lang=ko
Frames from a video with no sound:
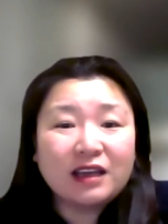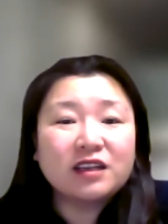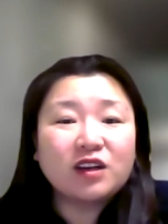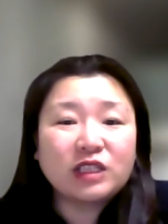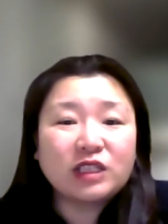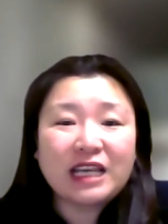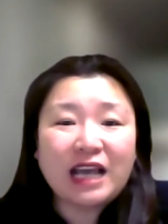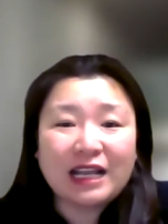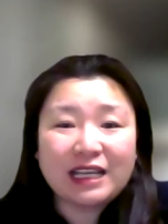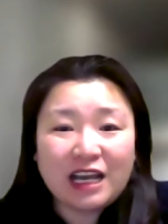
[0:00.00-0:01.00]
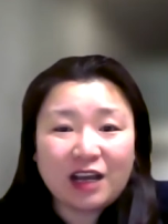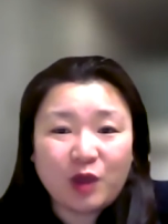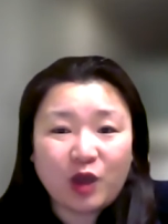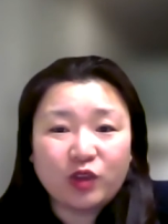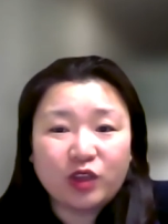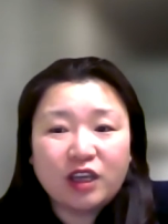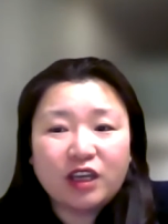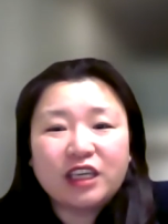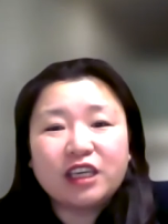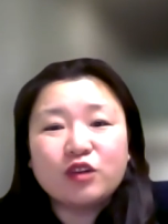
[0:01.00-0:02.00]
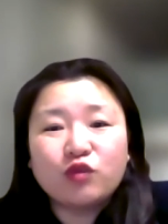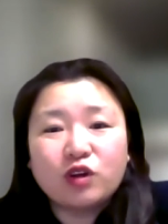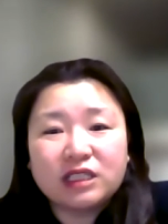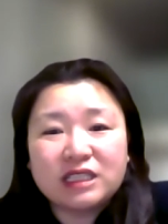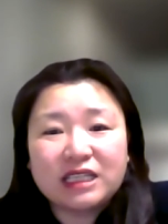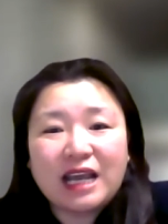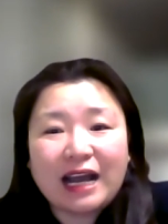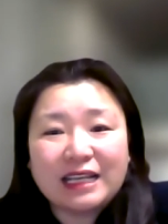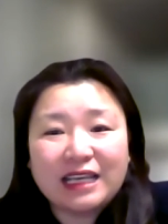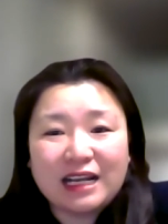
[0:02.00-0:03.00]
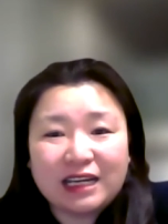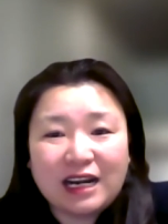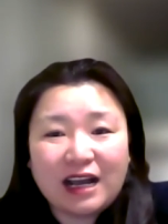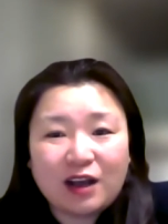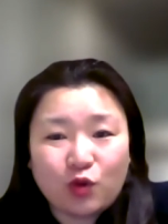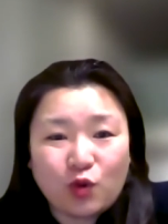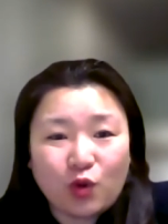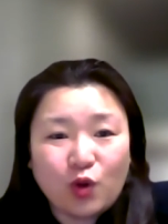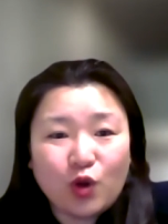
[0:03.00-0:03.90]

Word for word: 그렇지 아니하면 이루어지지 아니하리라 하고